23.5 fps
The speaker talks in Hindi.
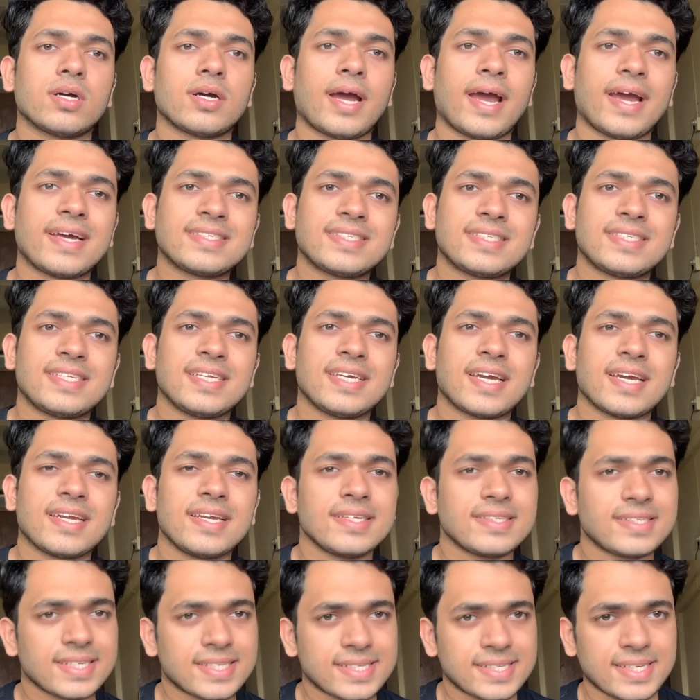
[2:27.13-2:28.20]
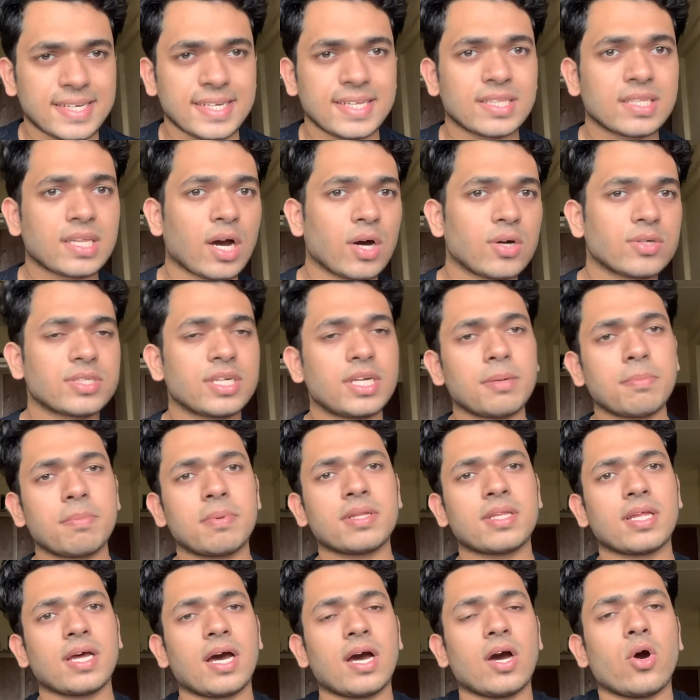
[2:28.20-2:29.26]
एससी सी के लिए सिक्सटीन थाउजेंड पे
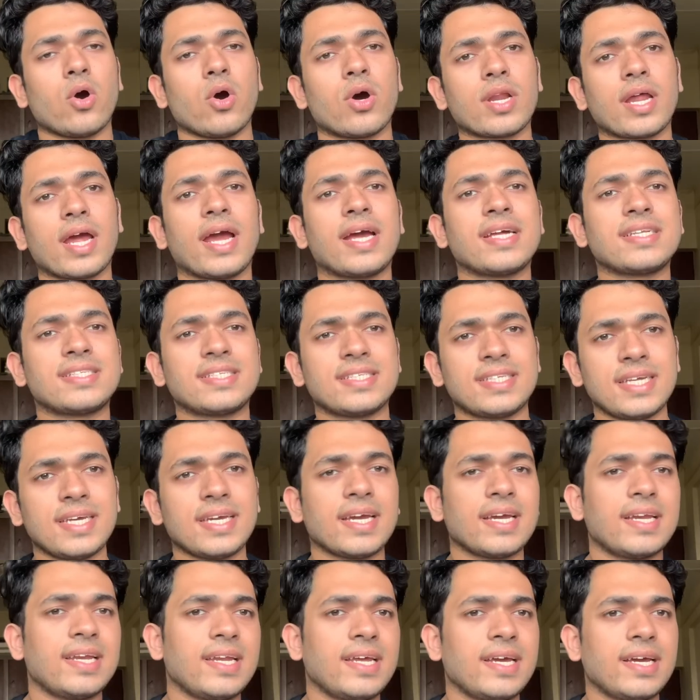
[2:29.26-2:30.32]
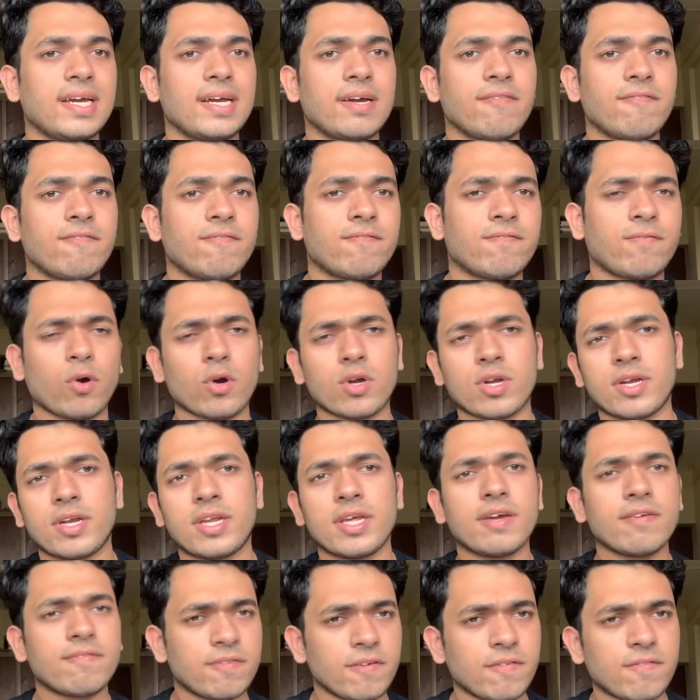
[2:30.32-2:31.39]
था और एसटी के लिए
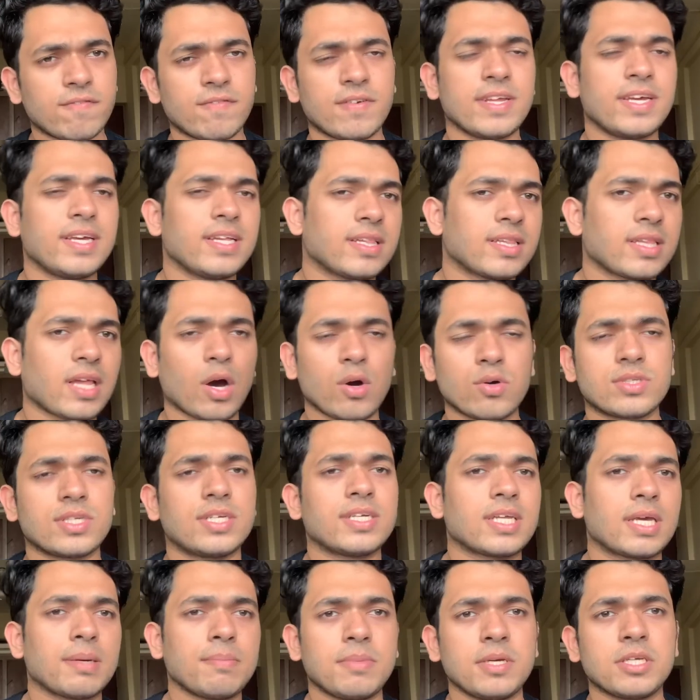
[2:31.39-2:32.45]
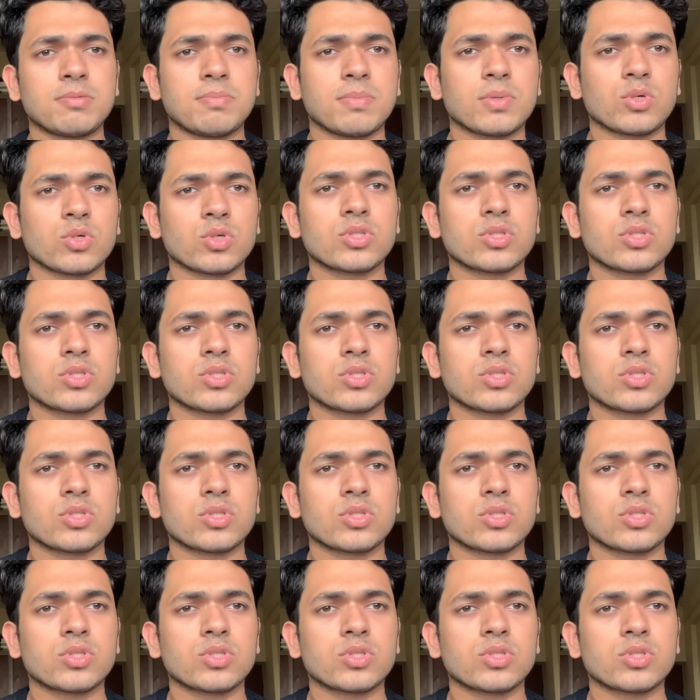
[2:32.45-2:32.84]
फोर्टी या फिफ्टी थाउजेंड के बीच में कुछ